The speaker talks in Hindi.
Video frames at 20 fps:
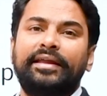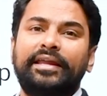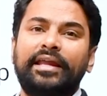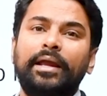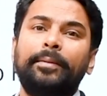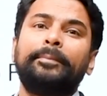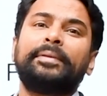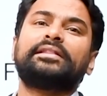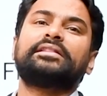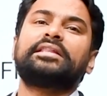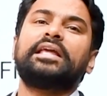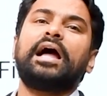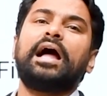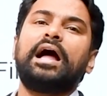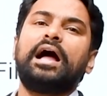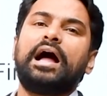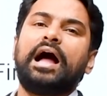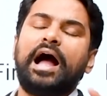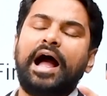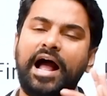ये मिथ्या
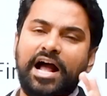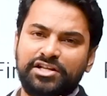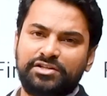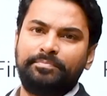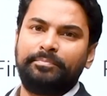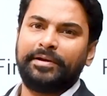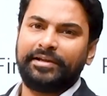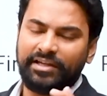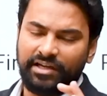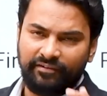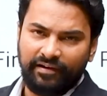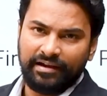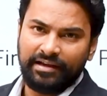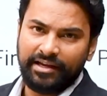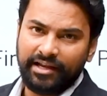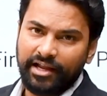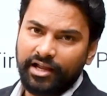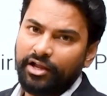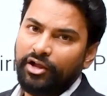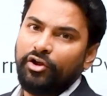आज मिटने वाली
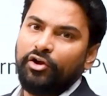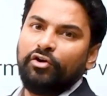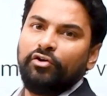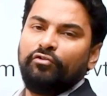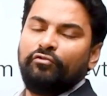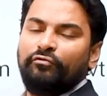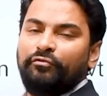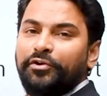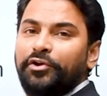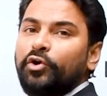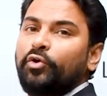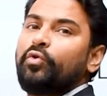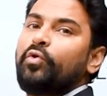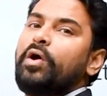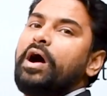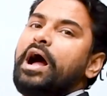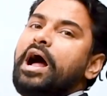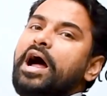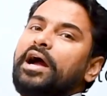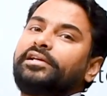है वीडियो को
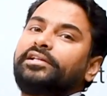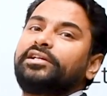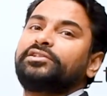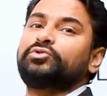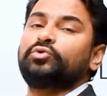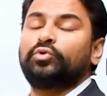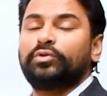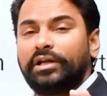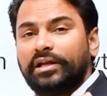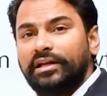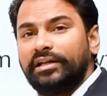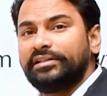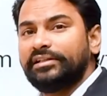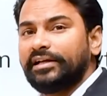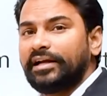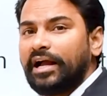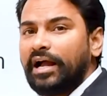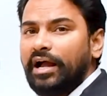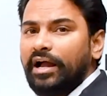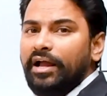आखिर जरूर देख
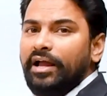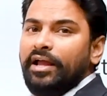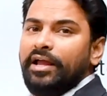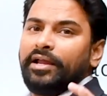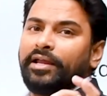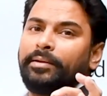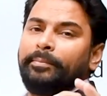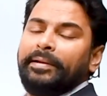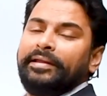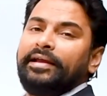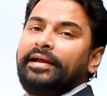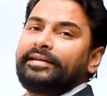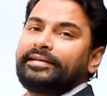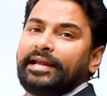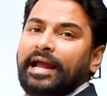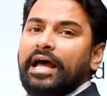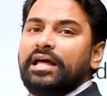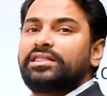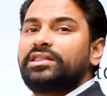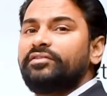लीजिएगा कि भैया
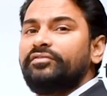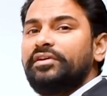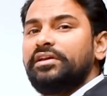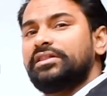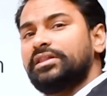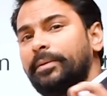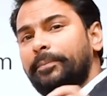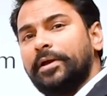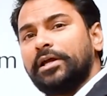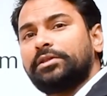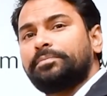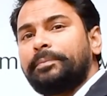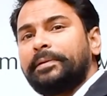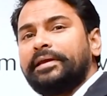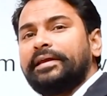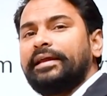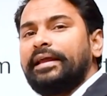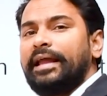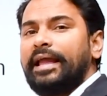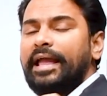क्या सिर्फ इसी बेस
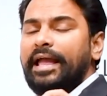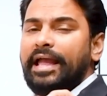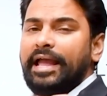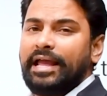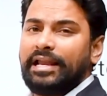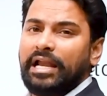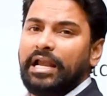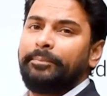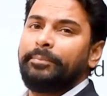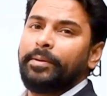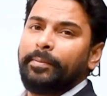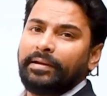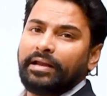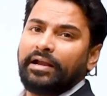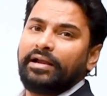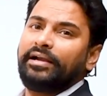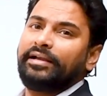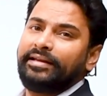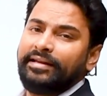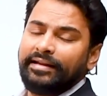पे एलएलपी
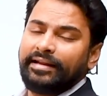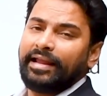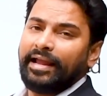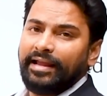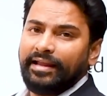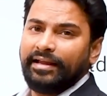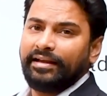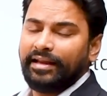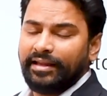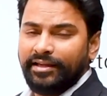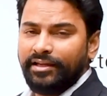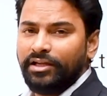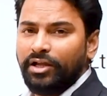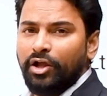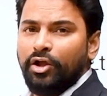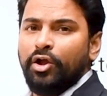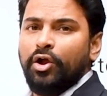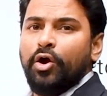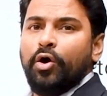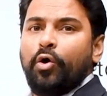बनाना ठीक है या नहीं
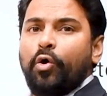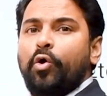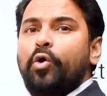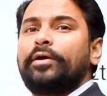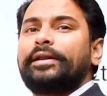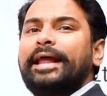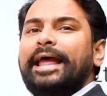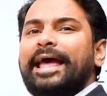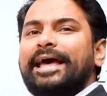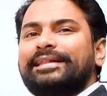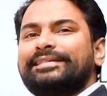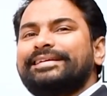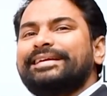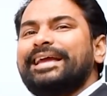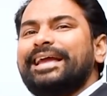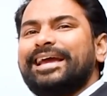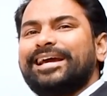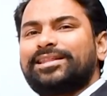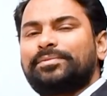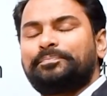और एज ए
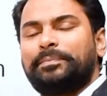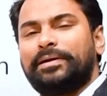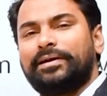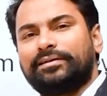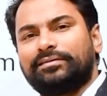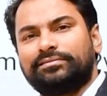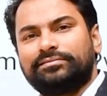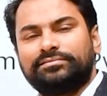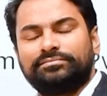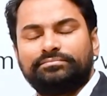एक्सपर्ट